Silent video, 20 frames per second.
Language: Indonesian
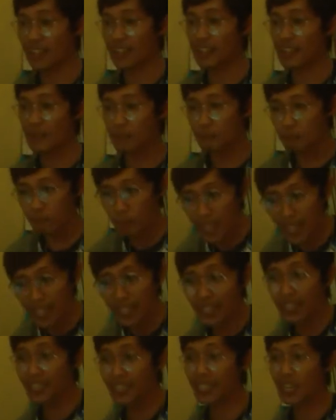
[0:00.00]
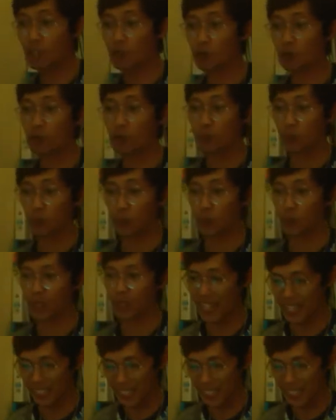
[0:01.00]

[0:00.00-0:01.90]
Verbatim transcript: lain biasanya selalu tumbuh.